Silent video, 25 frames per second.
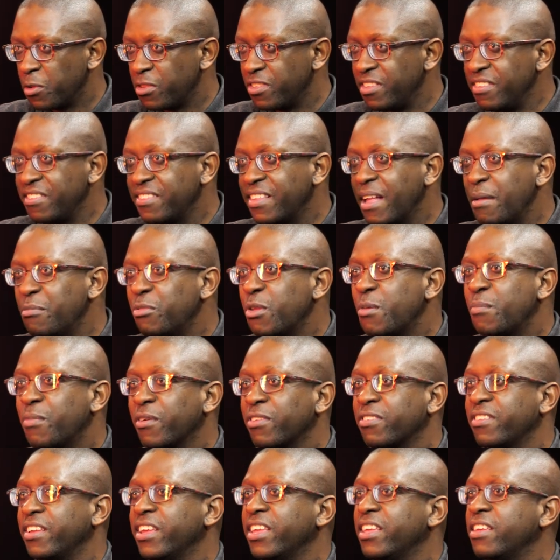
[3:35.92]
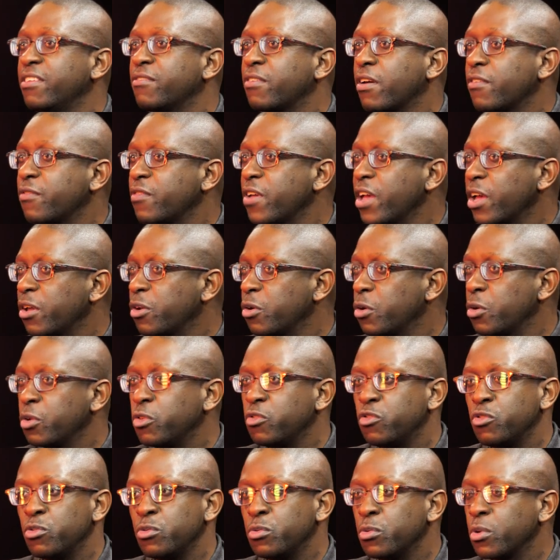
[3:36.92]
de système de pensée qui va faire
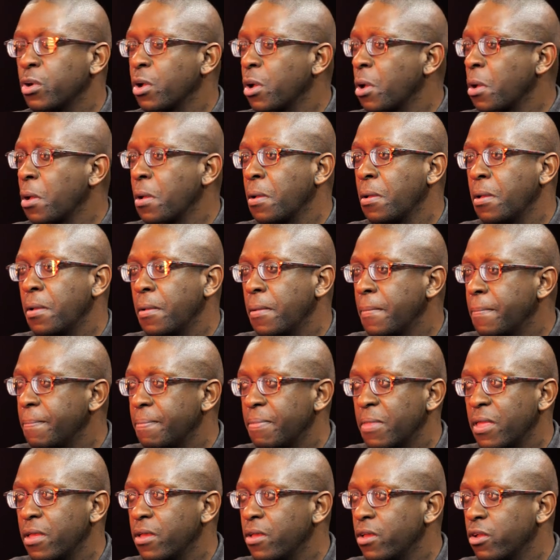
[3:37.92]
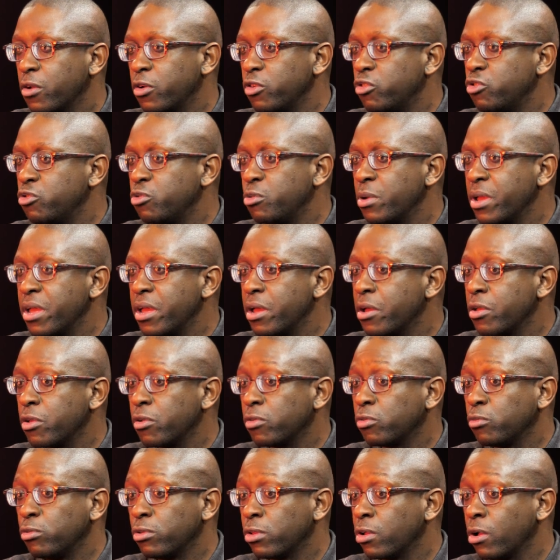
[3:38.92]
que tu, euh, que tu es
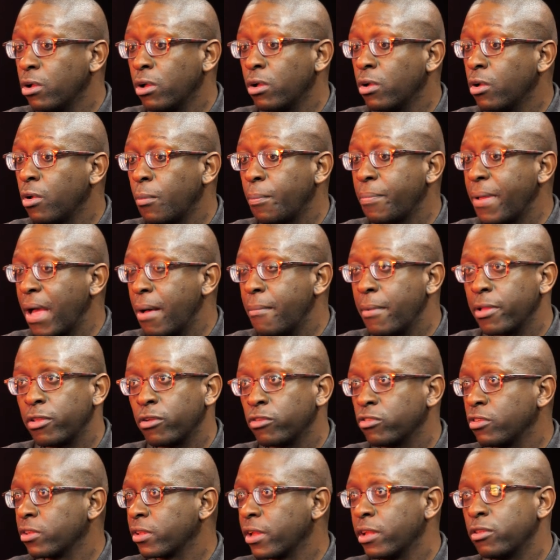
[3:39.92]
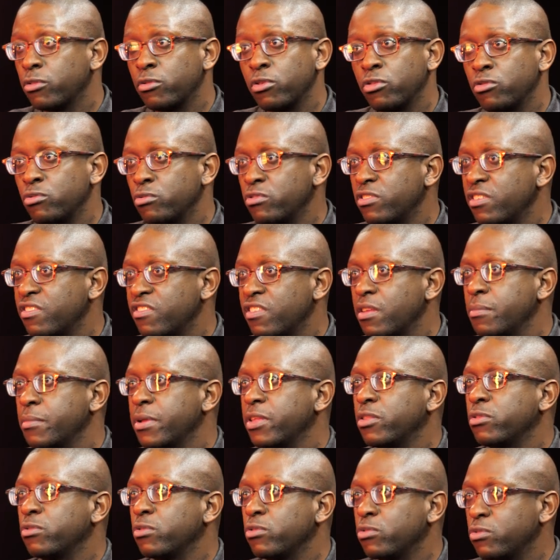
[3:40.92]
euh, tout le temps en permanence en train de te
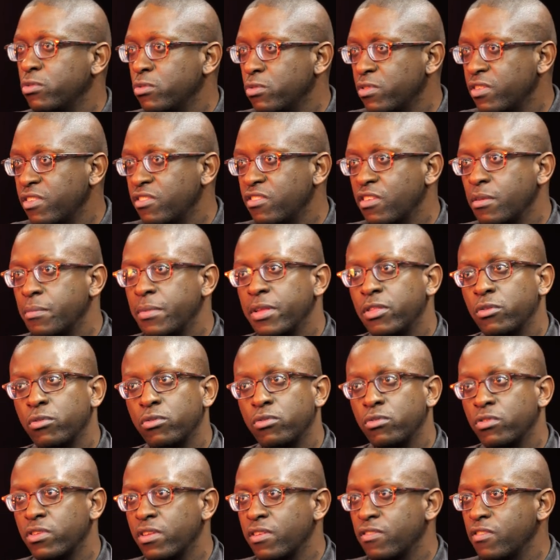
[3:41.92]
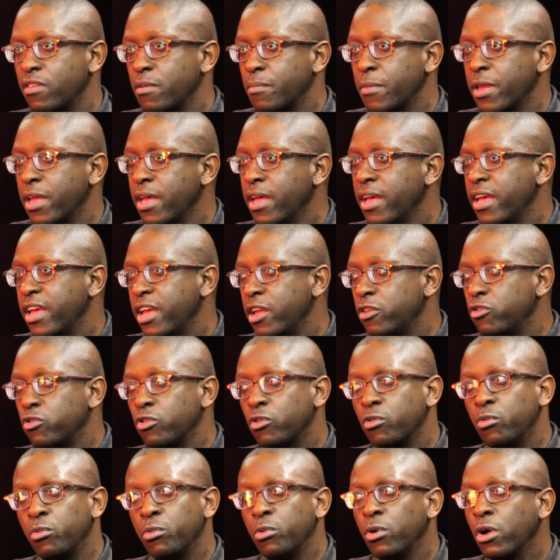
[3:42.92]
sous-estimer, de te sous-estimer, de te sous-estimer. Et
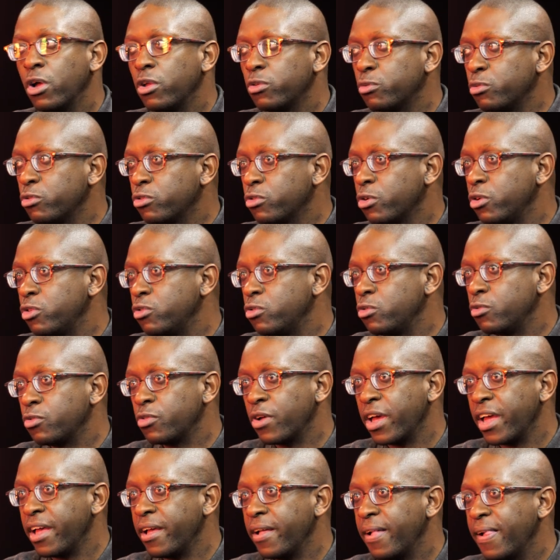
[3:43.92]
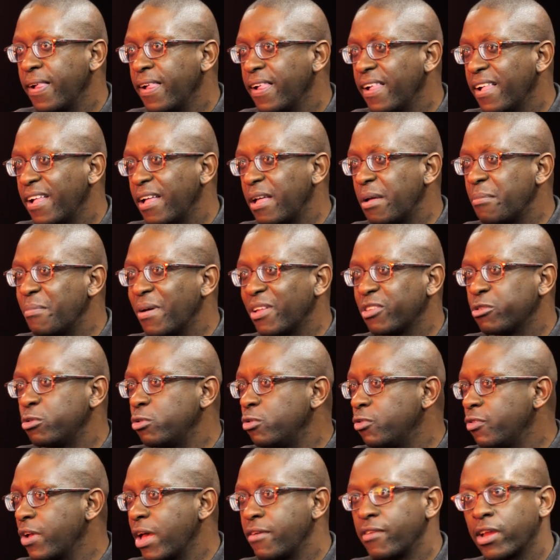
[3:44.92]
du coup, tout ce que tu fais, eh ben,
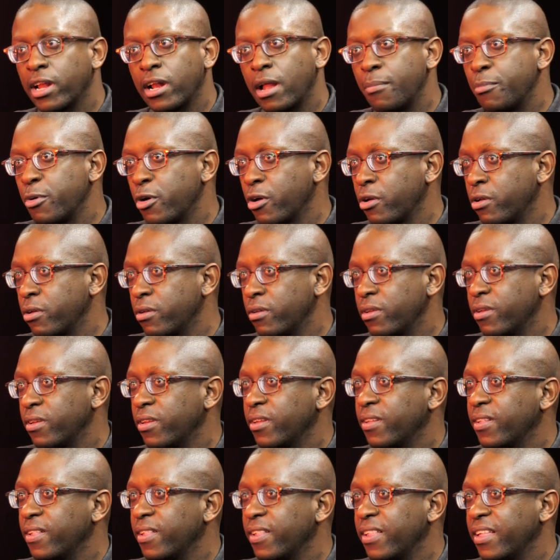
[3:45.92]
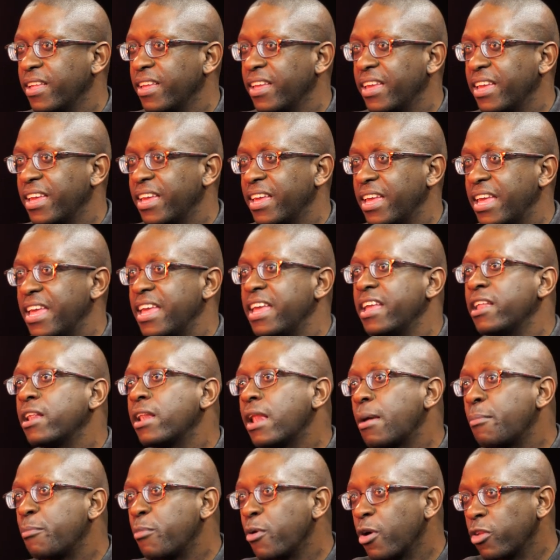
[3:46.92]
tu le fais avec la peur.
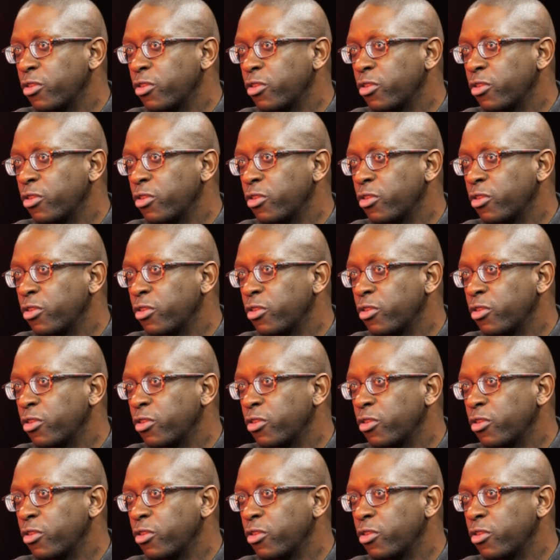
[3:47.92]
Et la